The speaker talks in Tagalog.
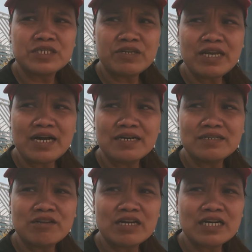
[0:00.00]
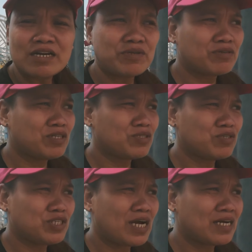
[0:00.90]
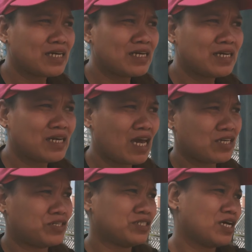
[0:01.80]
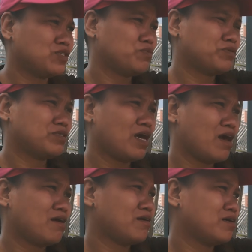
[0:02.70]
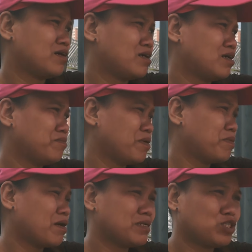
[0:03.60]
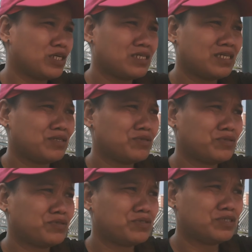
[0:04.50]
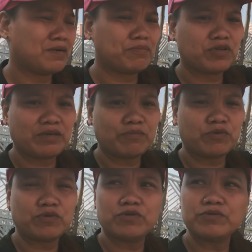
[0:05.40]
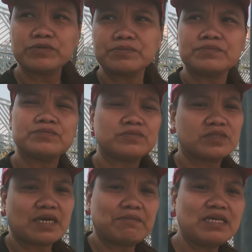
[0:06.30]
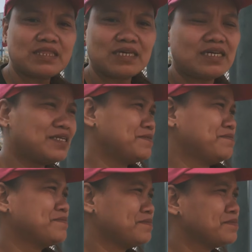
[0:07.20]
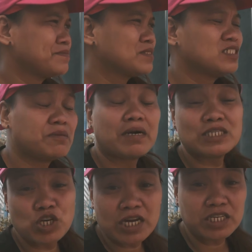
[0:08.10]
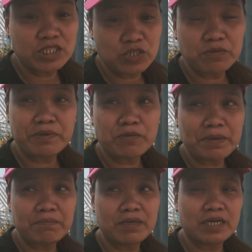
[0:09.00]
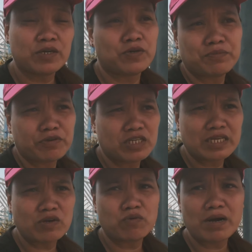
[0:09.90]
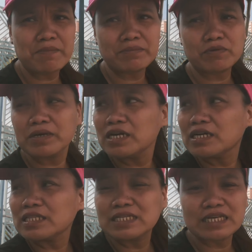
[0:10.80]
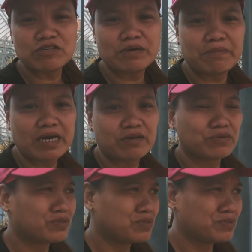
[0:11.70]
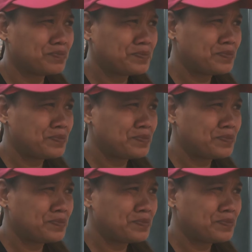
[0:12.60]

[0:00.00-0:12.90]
yun lang, yun lang gagawin ko dito, jogging, exercise over there, may mga machine din doon na pwede mong gamitin, sa mga Chinese yun, pero public yun, pwede tayong gumamit, pero mag-ingat lang tayo sa virus.